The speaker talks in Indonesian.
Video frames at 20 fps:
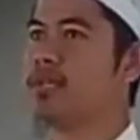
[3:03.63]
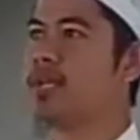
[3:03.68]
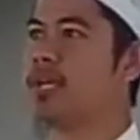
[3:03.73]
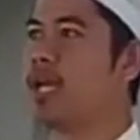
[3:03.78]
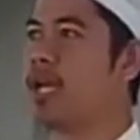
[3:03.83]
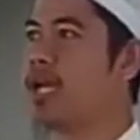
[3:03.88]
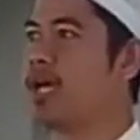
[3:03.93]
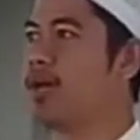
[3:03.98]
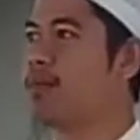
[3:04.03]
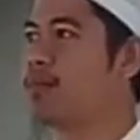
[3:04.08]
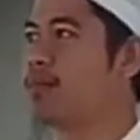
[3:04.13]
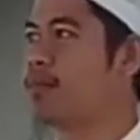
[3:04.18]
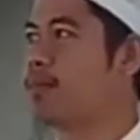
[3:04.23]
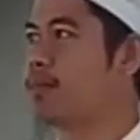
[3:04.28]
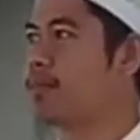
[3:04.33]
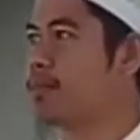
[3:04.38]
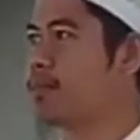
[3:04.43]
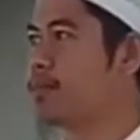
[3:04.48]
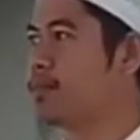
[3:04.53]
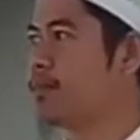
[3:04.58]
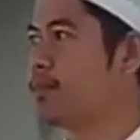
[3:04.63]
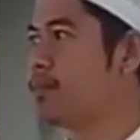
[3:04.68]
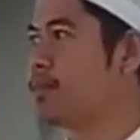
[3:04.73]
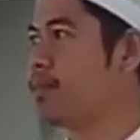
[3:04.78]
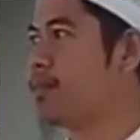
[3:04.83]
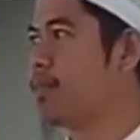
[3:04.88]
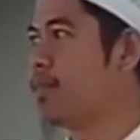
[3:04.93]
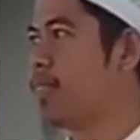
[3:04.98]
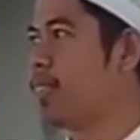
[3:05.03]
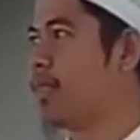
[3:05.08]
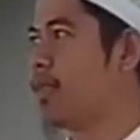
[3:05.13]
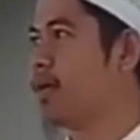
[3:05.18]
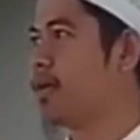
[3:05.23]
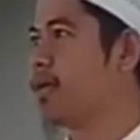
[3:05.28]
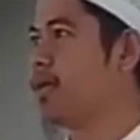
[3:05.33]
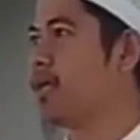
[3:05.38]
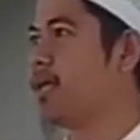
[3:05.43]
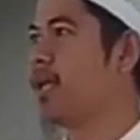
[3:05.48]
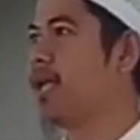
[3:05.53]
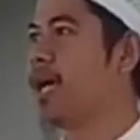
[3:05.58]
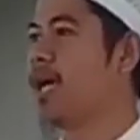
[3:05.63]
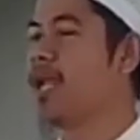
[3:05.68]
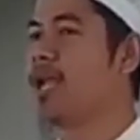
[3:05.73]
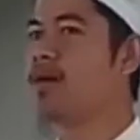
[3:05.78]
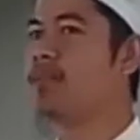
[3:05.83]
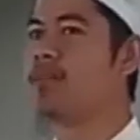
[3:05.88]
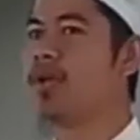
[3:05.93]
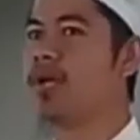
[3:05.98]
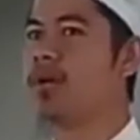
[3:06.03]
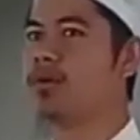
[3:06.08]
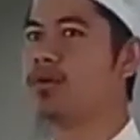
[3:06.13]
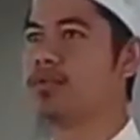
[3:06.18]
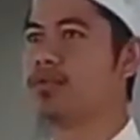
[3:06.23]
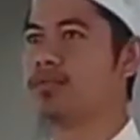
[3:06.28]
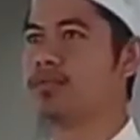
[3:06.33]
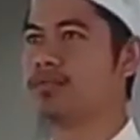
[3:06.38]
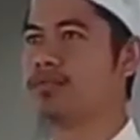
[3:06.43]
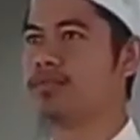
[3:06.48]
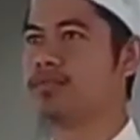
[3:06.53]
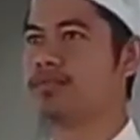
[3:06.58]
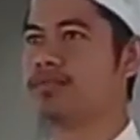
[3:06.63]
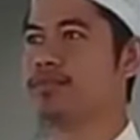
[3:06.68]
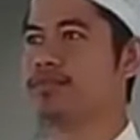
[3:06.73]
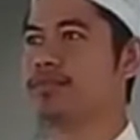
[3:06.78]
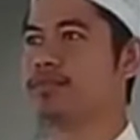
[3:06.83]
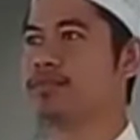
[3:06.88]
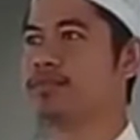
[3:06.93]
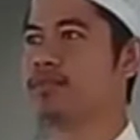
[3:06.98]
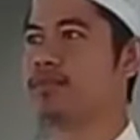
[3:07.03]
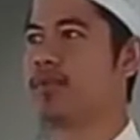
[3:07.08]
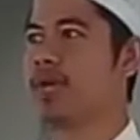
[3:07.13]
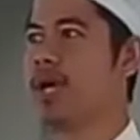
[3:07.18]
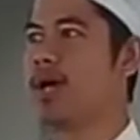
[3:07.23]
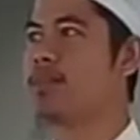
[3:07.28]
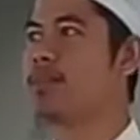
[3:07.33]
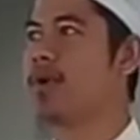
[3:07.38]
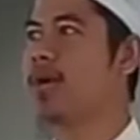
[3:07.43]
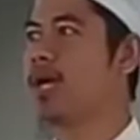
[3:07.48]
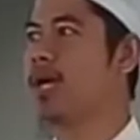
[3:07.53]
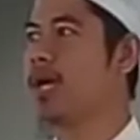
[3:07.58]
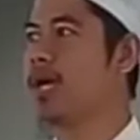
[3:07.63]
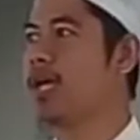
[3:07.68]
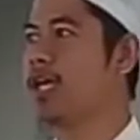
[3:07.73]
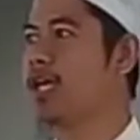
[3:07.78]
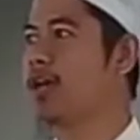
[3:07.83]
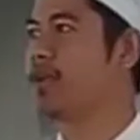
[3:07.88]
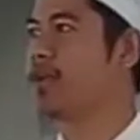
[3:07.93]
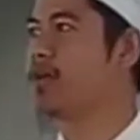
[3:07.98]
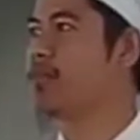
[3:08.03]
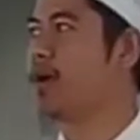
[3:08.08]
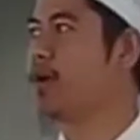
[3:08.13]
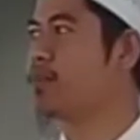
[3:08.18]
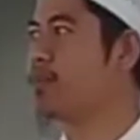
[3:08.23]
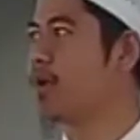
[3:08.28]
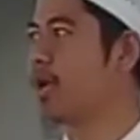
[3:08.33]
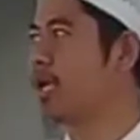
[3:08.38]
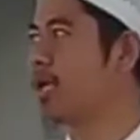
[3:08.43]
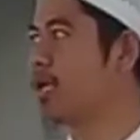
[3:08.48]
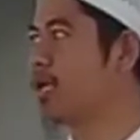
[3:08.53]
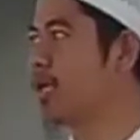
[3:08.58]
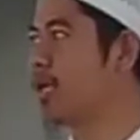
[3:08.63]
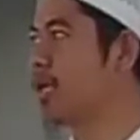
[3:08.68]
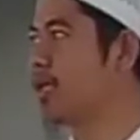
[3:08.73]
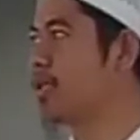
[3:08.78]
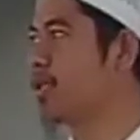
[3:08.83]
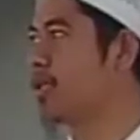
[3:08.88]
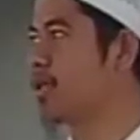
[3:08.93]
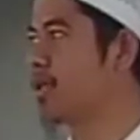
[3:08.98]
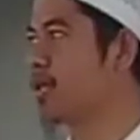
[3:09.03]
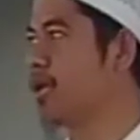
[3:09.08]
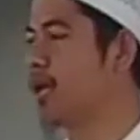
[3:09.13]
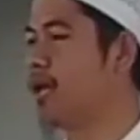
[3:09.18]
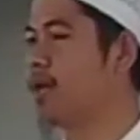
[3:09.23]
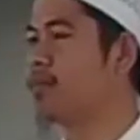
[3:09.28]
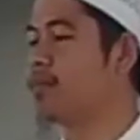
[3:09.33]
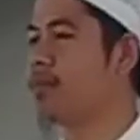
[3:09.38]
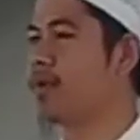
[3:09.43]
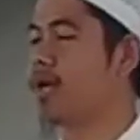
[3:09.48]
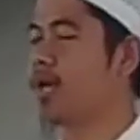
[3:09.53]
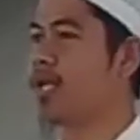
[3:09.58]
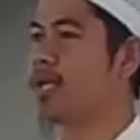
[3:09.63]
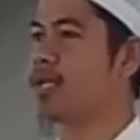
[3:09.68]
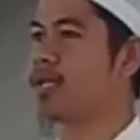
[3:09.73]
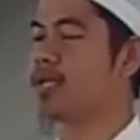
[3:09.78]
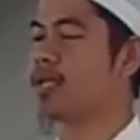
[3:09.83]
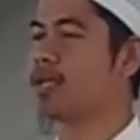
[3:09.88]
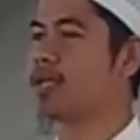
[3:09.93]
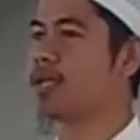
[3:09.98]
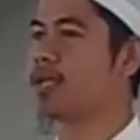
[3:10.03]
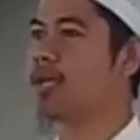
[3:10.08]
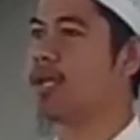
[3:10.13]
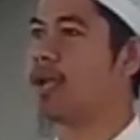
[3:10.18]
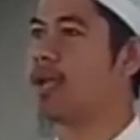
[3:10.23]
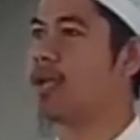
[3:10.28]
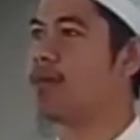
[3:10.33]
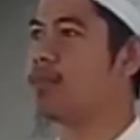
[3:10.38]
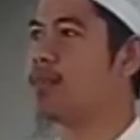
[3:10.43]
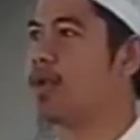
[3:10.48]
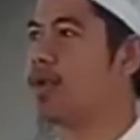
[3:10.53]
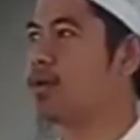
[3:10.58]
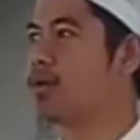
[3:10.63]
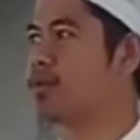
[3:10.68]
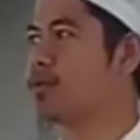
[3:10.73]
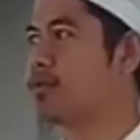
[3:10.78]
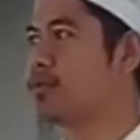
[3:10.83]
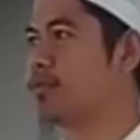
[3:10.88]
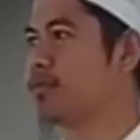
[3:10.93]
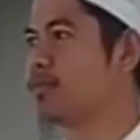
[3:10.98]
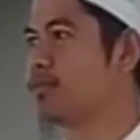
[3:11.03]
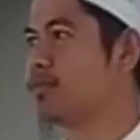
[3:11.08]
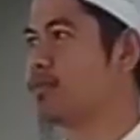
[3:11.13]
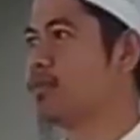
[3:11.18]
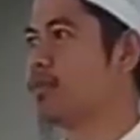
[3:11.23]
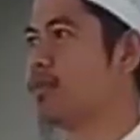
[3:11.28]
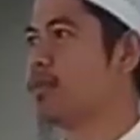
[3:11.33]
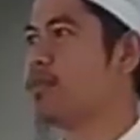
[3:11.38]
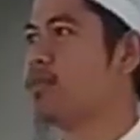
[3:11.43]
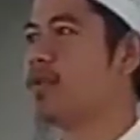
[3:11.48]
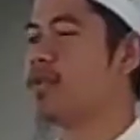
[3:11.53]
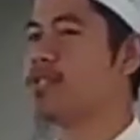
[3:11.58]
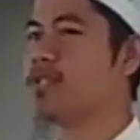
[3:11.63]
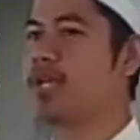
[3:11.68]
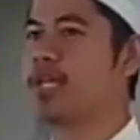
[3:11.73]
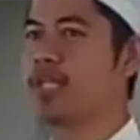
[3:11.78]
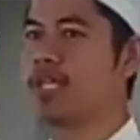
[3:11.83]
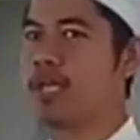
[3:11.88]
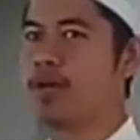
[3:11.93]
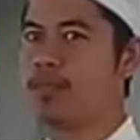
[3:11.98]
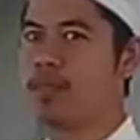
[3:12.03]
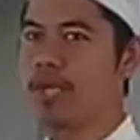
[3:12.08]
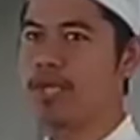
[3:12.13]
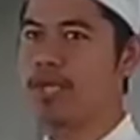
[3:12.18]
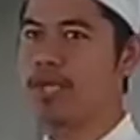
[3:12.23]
tenggelam ke dalam laut apakah yang menyebabkan dia ditenggelamkan ke dalam laut beserta